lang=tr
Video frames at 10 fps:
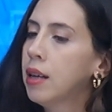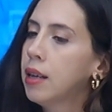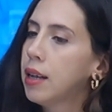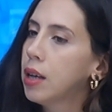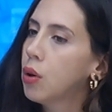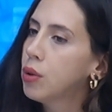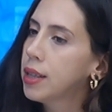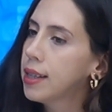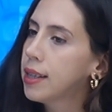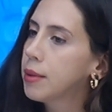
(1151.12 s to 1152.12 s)
e,
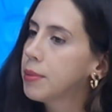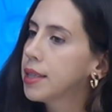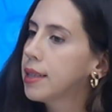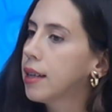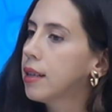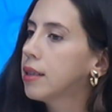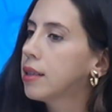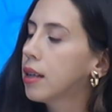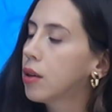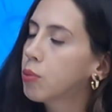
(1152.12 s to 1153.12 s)
önerilerimizde
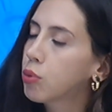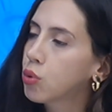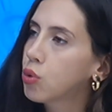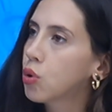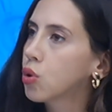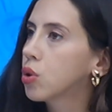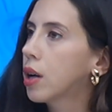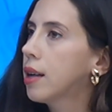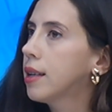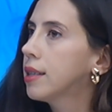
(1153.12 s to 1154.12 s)
bulunuyoruz.
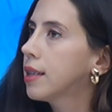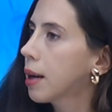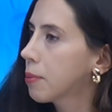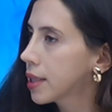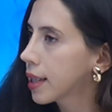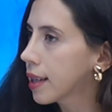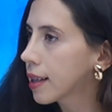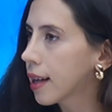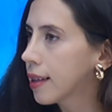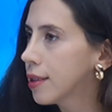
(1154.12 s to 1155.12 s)
Aile işte yapması
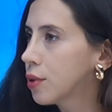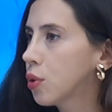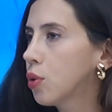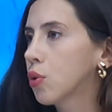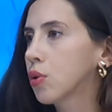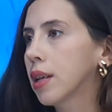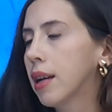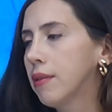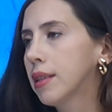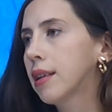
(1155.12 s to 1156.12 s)
gerekenleri söylüyoruz.
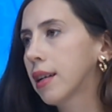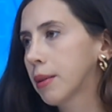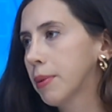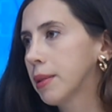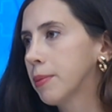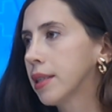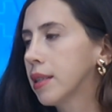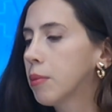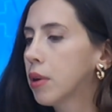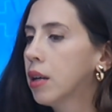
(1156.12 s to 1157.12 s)
Evde takip
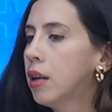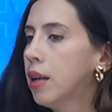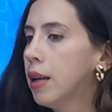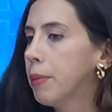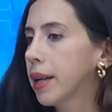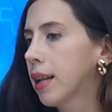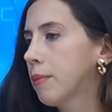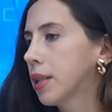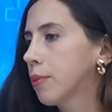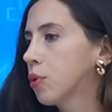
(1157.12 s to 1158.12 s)
etmesini ama
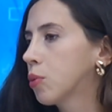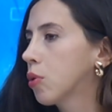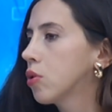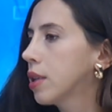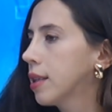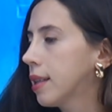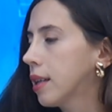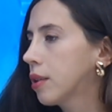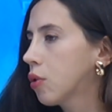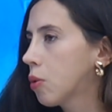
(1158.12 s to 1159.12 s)
beklenmedik bir durum olursa
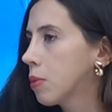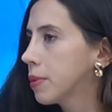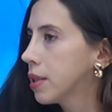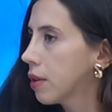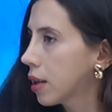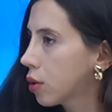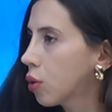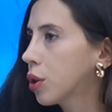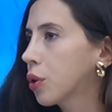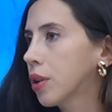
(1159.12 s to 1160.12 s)
yine görmemizi ve hani
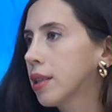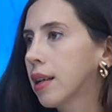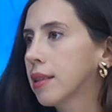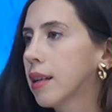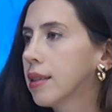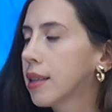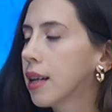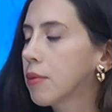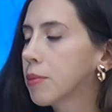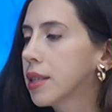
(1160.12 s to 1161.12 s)
ona göre zaten
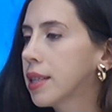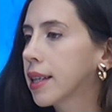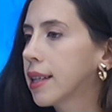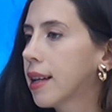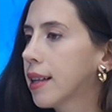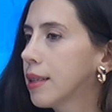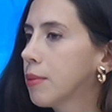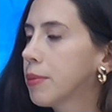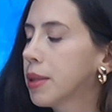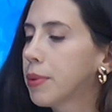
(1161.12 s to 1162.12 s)
tedavimizi
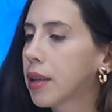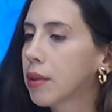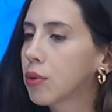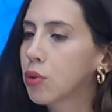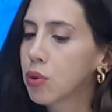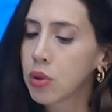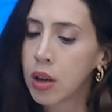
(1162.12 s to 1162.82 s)
şekillendirmemizi planlıyoruz